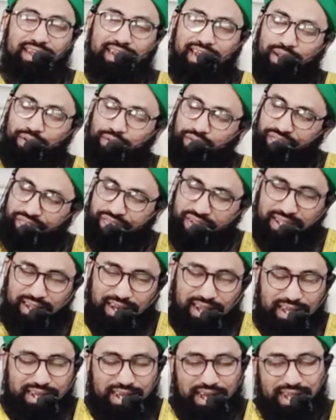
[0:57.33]
या तो
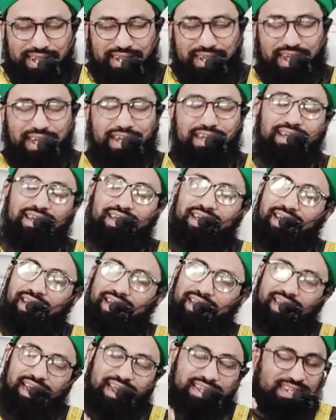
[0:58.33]
फितरा खाता
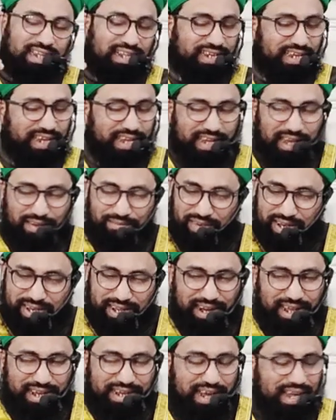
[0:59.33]
या सदक़े का
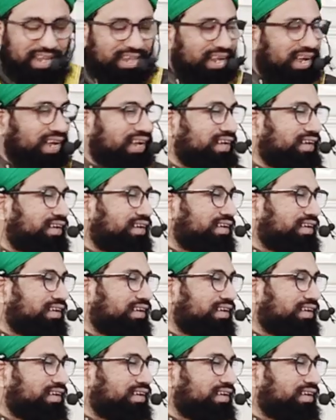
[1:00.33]
बकरा खाता